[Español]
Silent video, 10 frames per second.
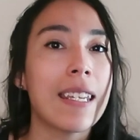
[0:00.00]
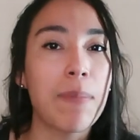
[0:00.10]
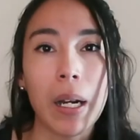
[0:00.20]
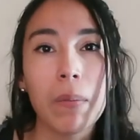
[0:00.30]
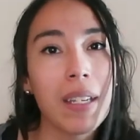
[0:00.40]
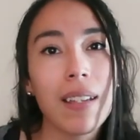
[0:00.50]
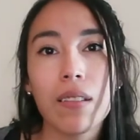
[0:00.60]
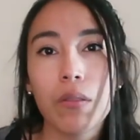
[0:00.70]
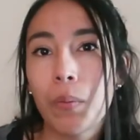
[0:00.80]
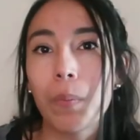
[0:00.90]
y para mí
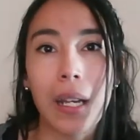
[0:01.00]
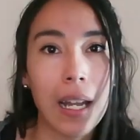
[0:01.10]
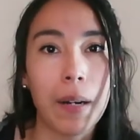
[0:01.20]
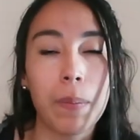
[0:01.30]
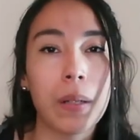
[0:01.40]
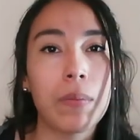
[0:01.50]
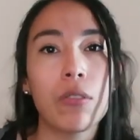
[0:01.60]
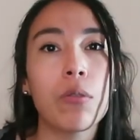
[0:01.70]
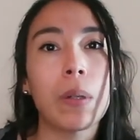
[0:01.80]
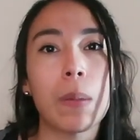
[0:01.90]
es un pilar, para mí
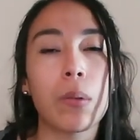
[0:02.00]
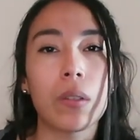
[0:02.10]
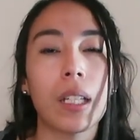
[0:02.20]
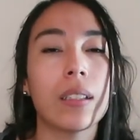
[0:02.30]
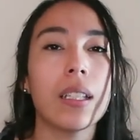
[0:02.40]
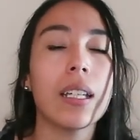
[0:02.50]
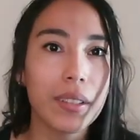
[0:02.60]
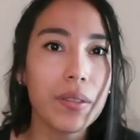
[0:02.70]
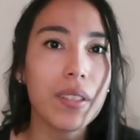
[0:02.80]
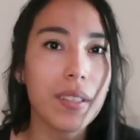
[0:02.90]
es súper importante,
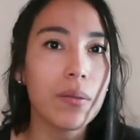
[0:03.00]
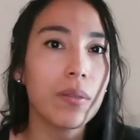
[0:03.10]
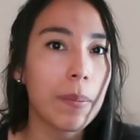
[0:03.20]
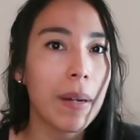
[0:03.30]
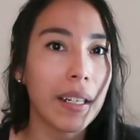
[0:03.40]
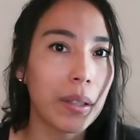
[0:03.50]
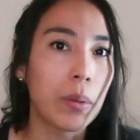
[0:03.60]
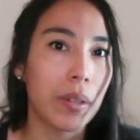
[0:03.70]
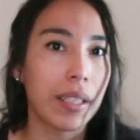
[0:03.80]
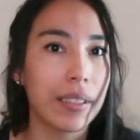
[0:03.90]
entonces es un tema
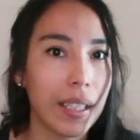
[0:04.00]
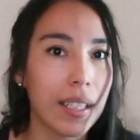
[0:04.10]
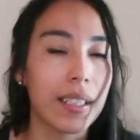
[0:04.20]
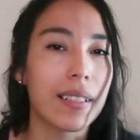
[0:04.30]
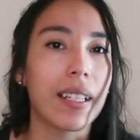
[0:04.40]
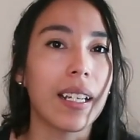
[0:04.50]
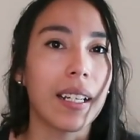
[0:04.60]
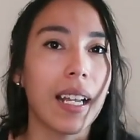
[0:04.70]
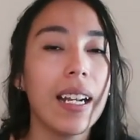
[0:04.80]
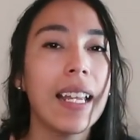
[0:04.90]
recurrente en este
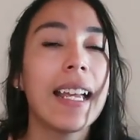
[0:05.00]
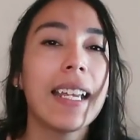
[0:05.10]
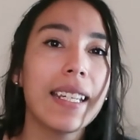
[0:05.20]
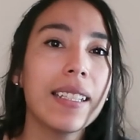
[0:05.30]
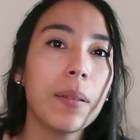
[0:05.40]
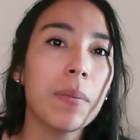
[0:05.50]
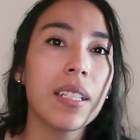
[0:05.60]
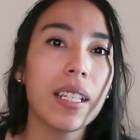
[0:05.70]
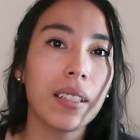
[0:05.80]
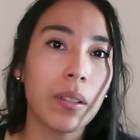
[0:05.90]
canal y
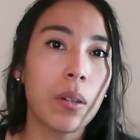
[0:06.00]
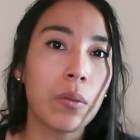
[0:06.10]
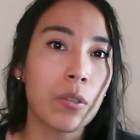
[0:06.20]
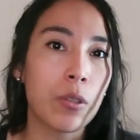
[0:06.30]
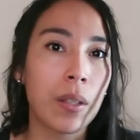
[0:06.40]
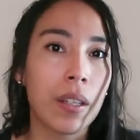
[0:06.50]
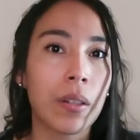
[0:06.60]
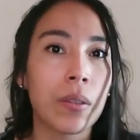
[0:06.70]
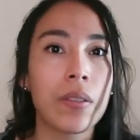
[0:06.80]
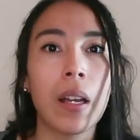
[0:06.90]
también ya tengo algunos
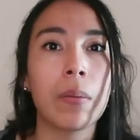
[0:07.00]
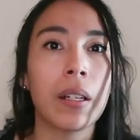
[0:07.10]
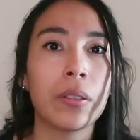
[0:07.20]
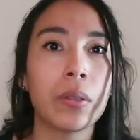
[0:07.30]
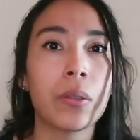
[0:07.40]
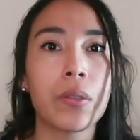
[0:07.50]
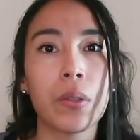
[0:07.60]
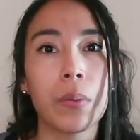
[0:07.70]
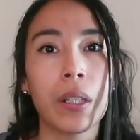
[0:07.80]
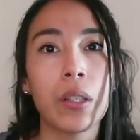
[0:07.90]
videos hablando
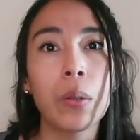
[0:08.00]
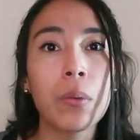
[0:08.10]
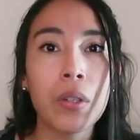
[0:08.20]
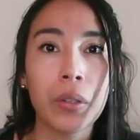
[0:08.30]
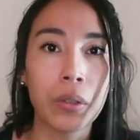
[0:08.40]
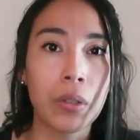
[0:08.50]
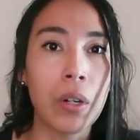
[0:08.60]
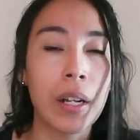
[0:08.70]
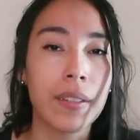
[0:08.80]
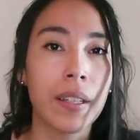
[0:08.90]
sobre cómo yo
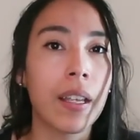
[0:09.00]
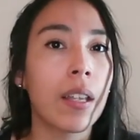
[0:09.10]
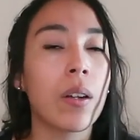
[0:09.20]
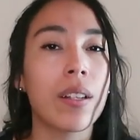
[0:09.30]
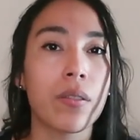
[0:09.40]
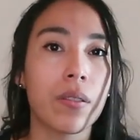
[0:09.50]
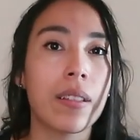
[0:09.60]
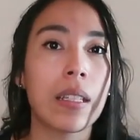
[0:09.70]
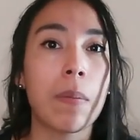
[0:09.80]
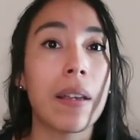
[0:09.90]
controlo la ansiedad o las
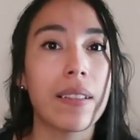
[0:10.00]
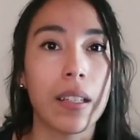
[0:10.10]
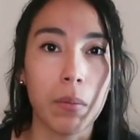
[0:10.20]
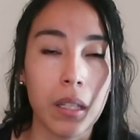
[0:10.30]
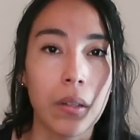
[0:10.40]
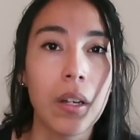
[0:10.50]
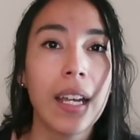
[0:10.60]
cosas que me han servido.